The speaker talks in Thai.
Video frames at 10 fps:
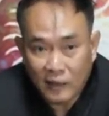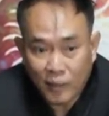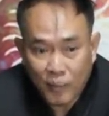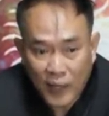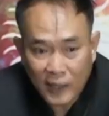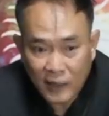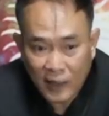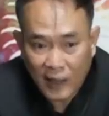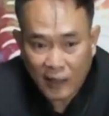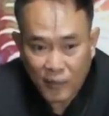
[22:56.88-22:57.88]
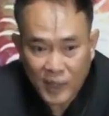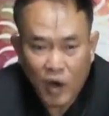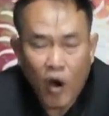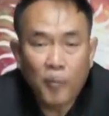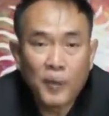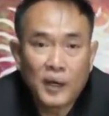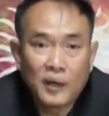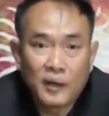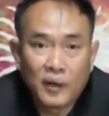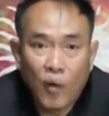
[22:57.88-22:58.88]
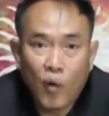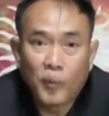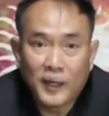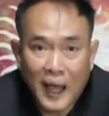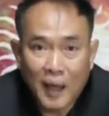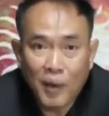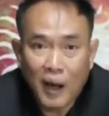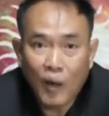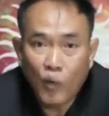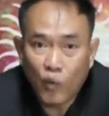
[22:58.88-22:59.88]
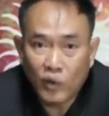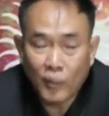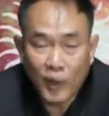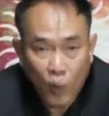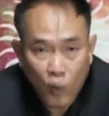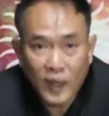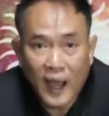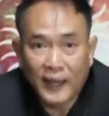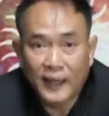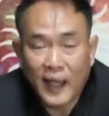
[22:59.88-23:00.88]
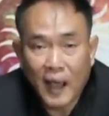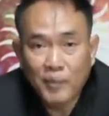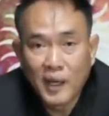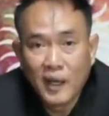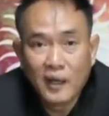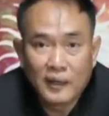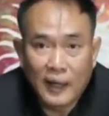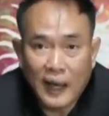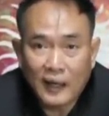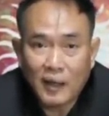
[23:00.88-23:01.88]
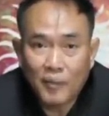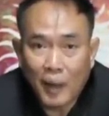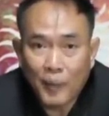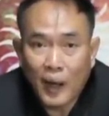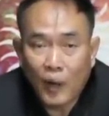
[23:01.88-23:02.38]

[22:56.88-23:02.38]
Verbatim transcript: จะเป็นมีกรอบเป็นองค์ประธานพระราหูจะเป็นองค์ใหญ่นะครับฉะนั้นกำลังพระ